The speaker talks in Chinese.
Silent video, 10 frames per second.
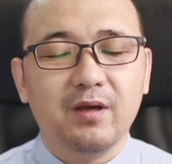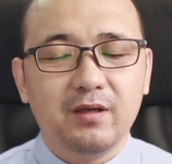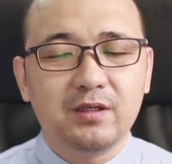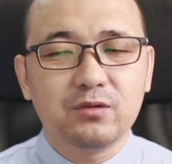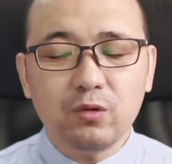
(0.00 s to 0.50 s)

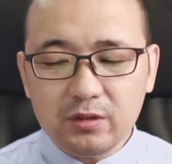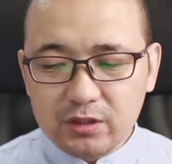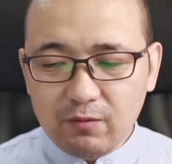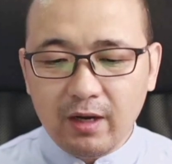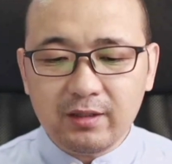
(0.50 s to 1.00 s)
那
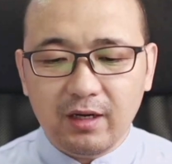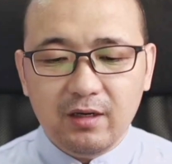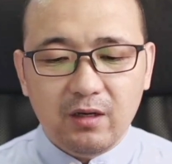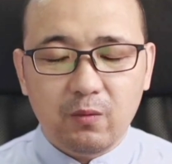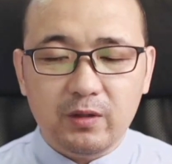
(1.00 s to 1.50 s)
希望呢，
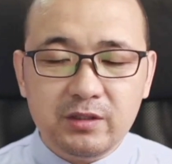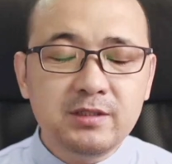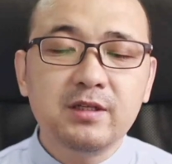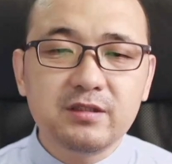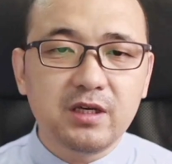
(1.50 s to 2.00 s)
我今天
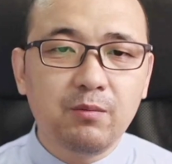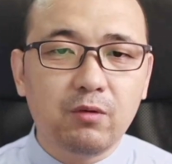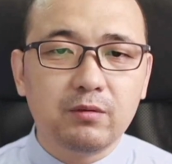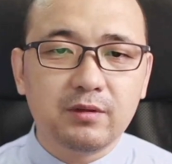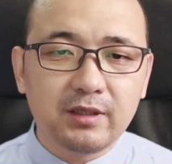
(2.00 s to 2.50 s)
的节
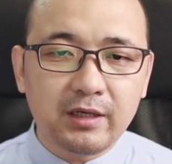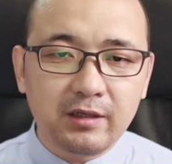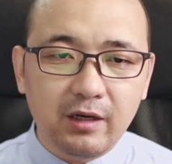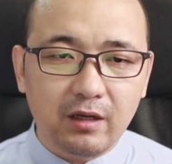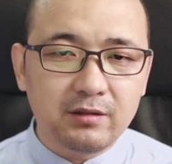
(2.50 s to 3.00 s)
目能
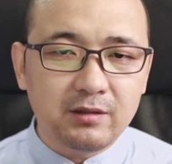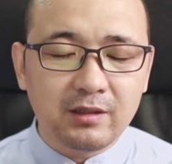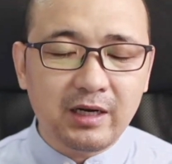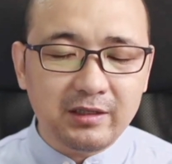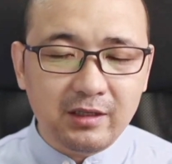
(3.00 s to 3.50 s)

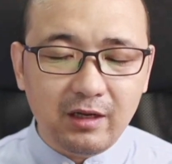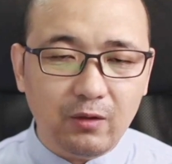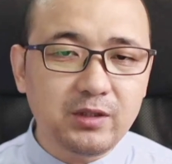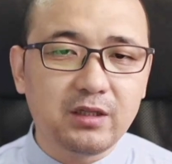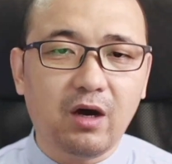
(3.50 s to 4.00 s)
让您了
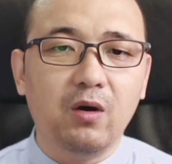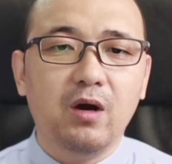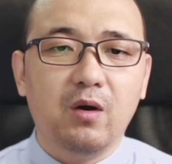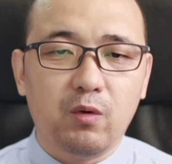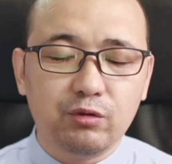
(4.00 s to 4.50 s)
解到
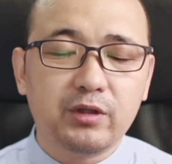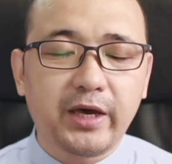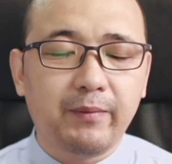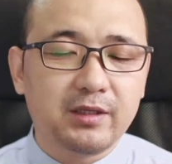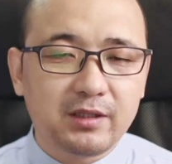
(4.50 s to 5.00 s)
我对台
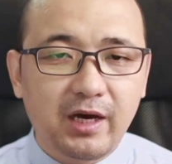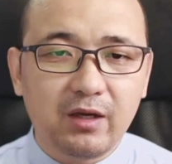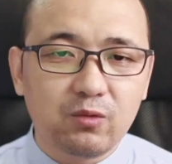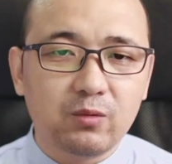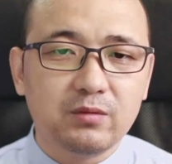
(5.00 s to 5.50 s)
湾的态
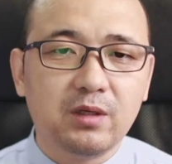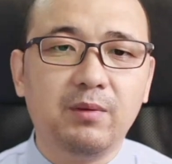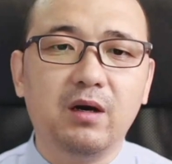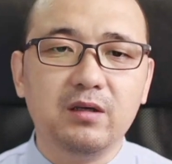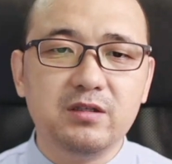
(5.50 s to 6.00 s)
度，那
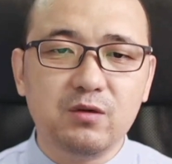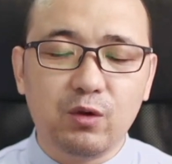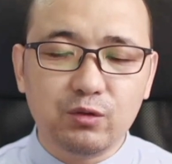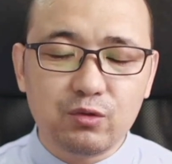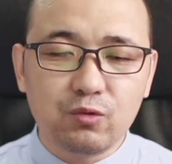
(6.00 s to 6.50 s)
么以及
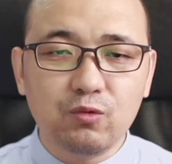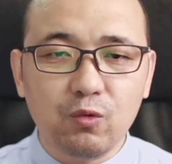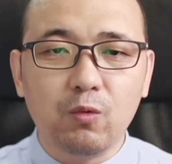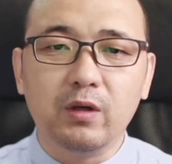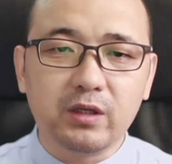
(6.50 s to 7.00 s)
我对中
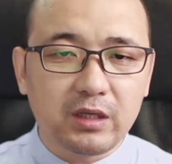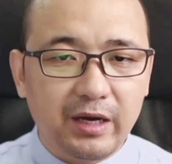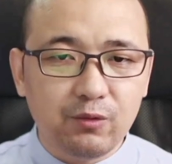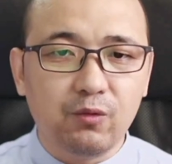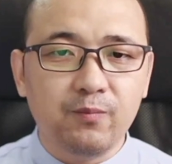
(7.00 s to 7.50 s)
共国的态
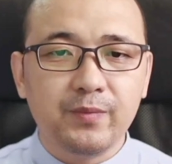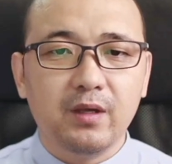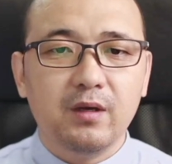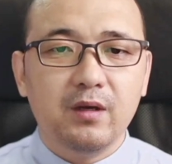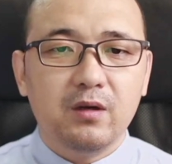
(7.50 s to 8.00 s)
度。
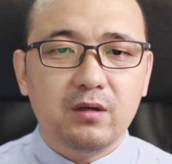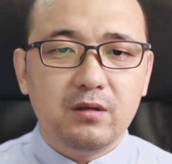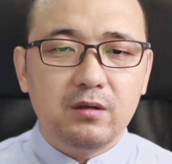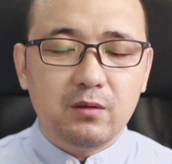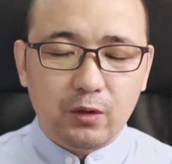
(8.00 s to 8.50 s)

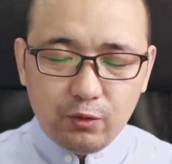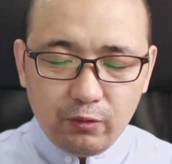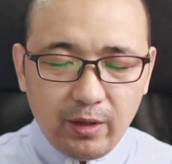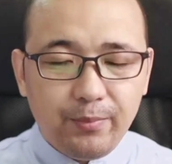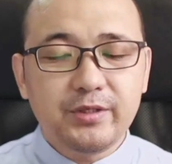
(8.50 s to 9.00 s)
我永
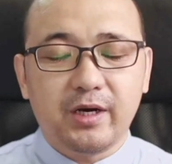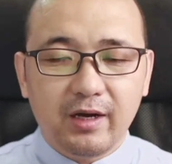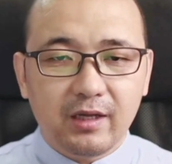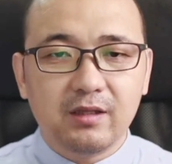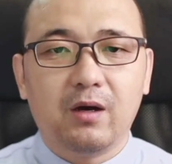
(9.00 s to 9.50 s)
远不想
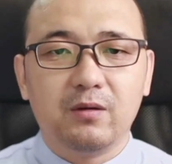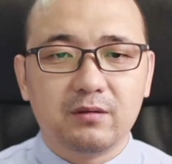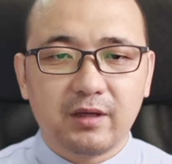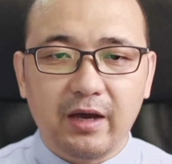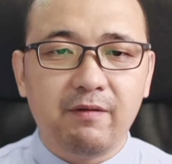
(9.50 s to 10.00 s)
看到
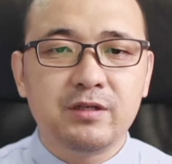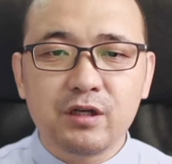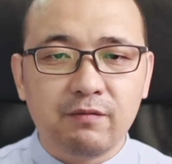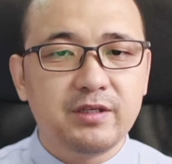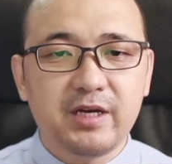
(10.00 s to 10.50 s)
台湾
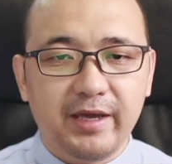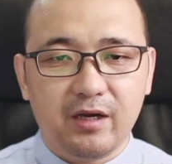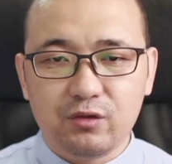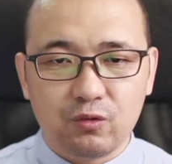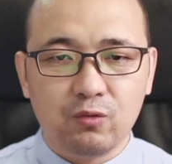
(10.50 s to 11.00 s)
成为下一
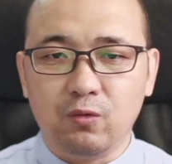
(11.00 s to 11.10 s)
个中共